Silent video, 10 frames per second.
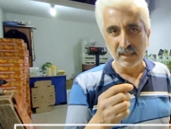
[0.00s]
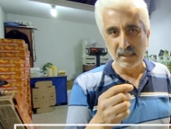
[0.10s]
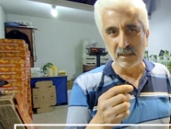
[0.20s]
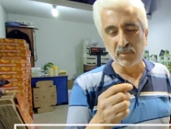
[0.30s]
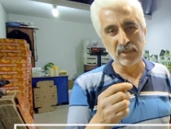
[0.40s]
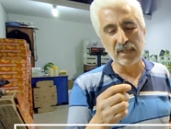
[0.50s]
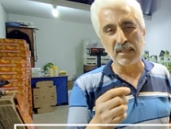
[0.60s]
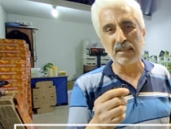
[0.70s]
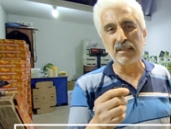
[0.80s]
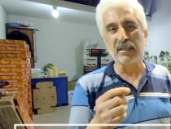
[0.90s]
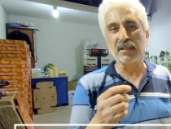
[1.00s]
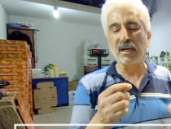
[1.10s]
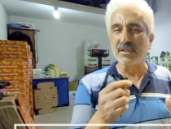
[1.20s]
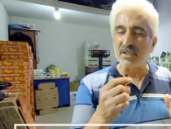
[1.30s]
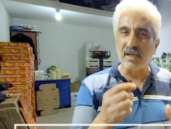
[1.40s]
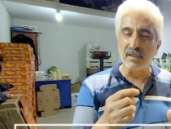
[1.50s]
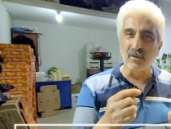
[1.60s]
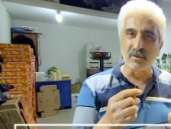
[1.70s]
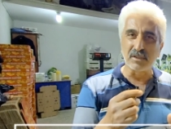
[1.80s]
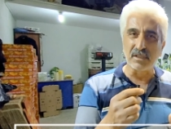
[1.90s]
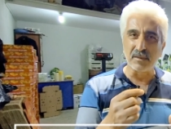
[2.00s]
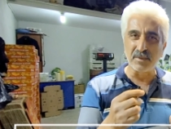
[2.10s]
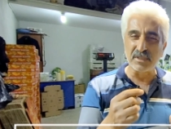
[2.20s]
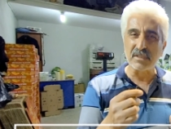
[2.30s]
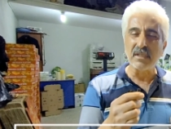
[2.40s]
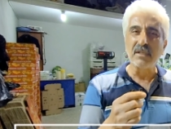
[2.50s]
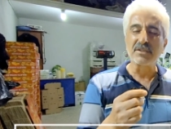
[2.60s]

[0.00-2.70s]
E, bu da e, Hacı Haliloğlu dediğimiz,